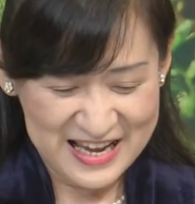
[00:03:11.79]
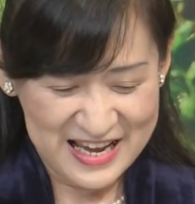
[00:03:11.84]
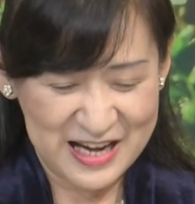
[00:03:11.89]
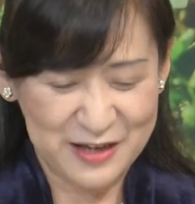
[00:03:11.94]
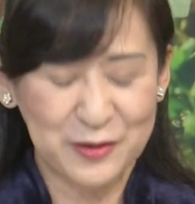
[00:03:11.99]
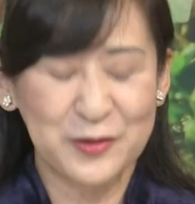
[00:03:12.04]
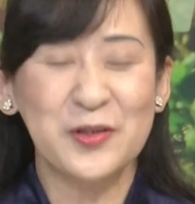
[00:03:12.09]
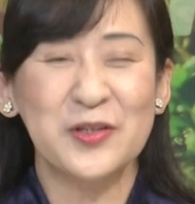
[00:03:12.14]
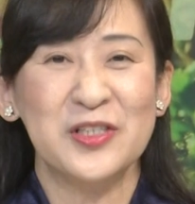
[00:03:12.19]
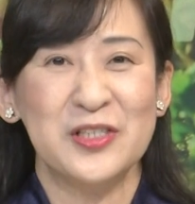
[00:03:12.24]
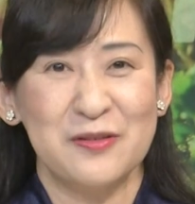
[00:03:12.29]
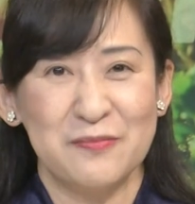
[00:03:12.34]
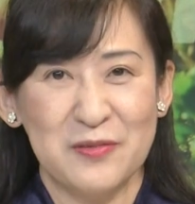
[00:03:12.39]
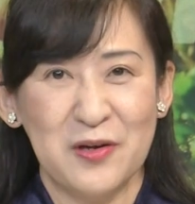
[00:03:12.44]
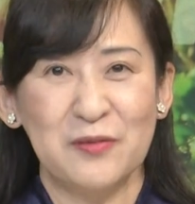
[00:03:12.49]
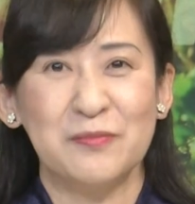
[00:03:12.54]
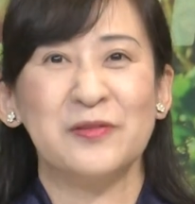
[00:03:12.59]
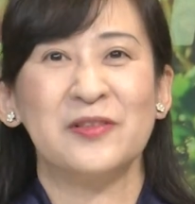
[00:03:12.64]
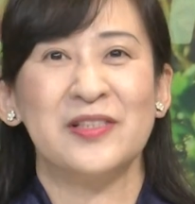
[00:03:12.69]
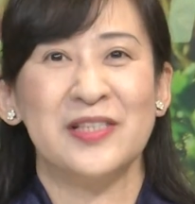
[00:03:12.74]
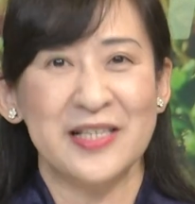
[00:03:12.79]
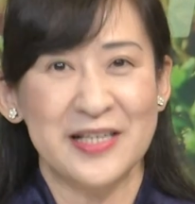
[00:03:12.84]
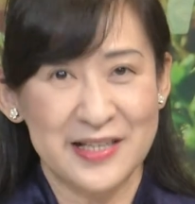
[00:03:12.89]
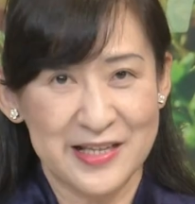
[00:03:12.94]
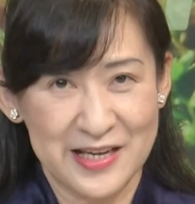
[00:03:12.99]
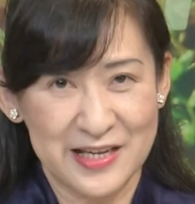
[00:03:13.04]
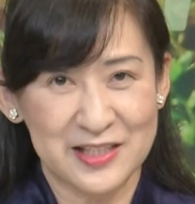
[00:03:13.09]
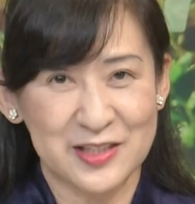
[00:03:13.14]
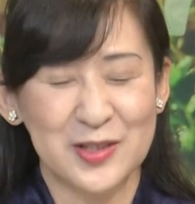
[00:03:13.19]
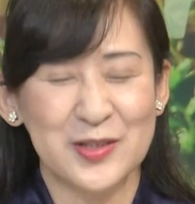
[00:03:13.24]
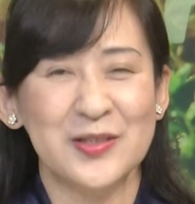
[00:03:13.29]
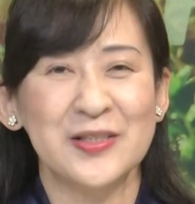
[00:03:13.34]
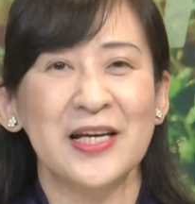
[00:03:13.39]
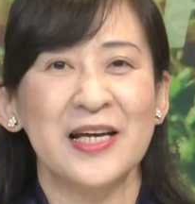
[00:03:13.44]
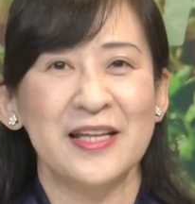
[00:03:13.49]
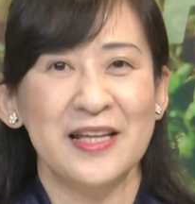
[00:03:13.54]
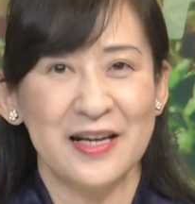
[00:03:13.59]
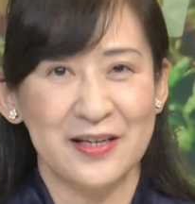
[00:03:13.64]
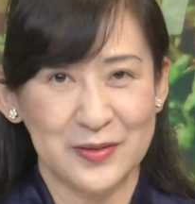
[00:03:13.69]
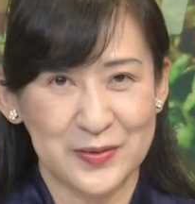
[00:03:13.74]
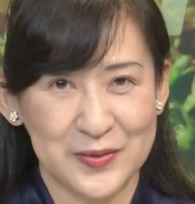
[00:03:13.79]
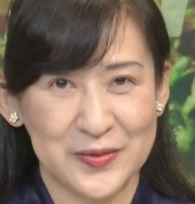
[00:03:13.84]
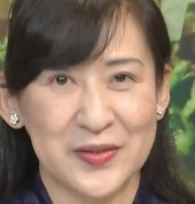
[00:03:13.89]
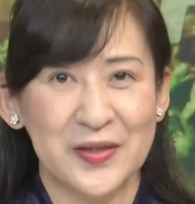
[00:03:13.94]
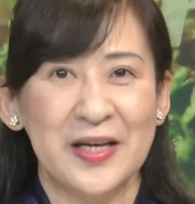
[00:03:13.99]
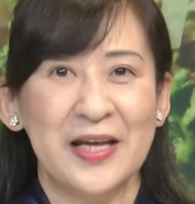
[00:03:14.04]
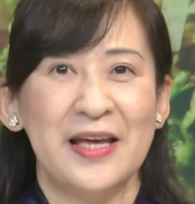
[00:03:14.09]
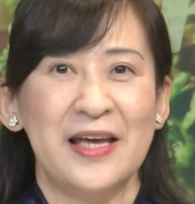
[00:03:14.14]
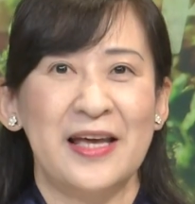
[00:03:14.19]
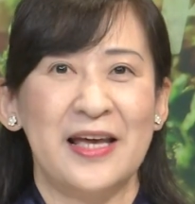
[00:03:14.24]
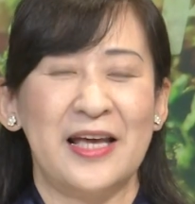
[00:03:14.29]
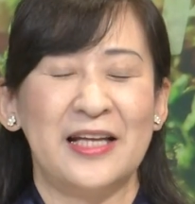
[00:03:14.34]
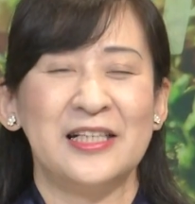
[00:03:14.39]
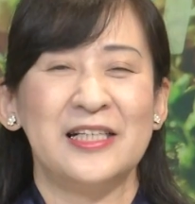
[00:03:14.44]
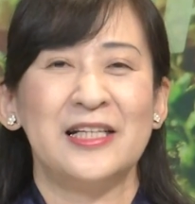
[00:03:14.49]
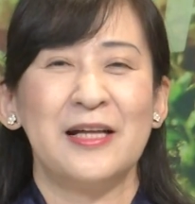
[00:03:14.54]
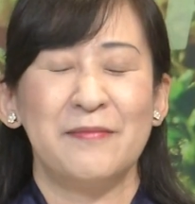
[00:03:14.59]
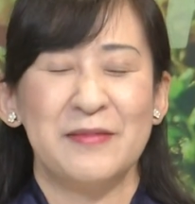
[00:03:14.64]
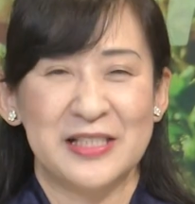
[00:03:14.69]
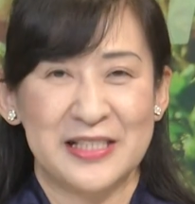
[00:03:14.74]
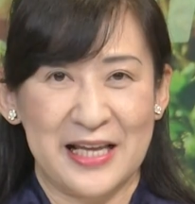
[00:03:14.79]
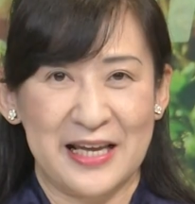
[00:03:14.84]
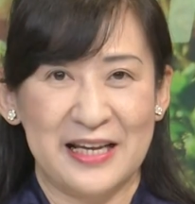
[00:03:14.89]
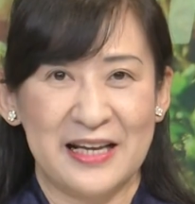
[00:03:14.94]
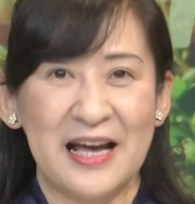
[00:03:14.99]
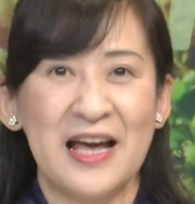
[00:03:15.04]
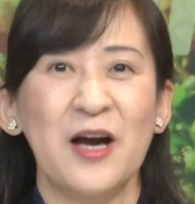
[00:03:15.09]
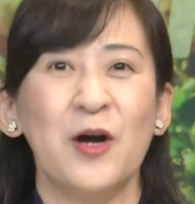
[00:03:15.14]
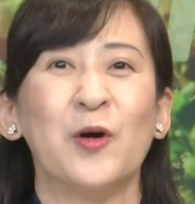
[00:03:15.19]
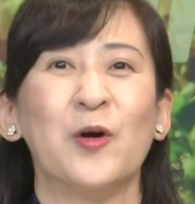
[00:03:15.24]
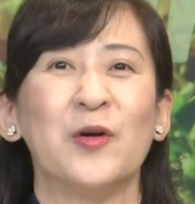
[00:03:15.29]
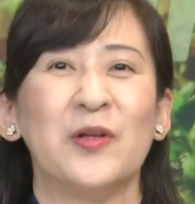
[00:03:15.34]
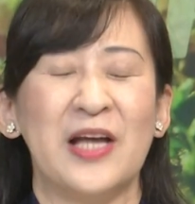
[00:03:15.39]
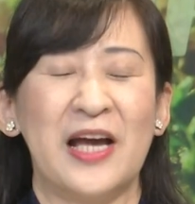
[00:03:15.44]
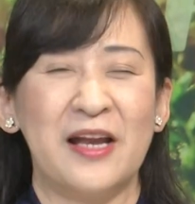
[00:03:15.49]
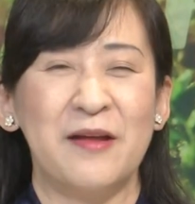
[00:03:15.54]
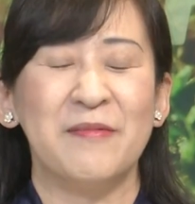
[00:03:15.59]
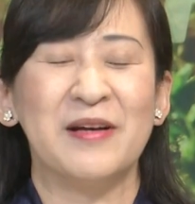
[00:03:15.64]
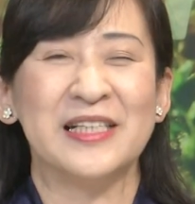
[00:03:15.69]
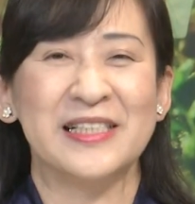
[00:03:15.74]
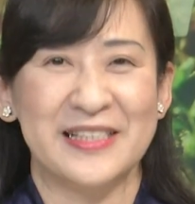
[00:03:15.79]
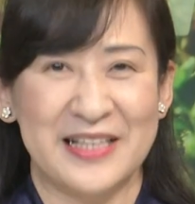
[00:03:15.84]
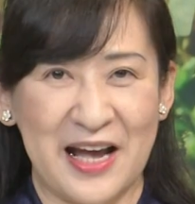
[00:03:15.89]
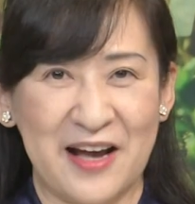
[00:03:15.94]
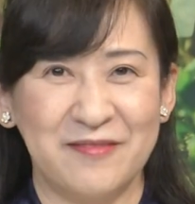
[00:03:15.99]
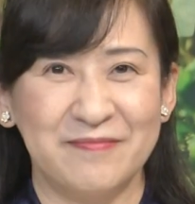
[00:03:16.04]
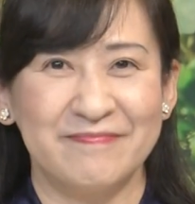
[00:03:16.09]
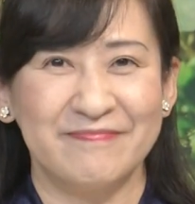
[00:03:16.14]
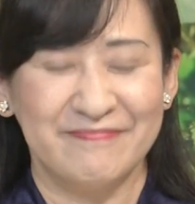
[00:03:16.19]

今年も無事に筒がなく新浪祭が行われました。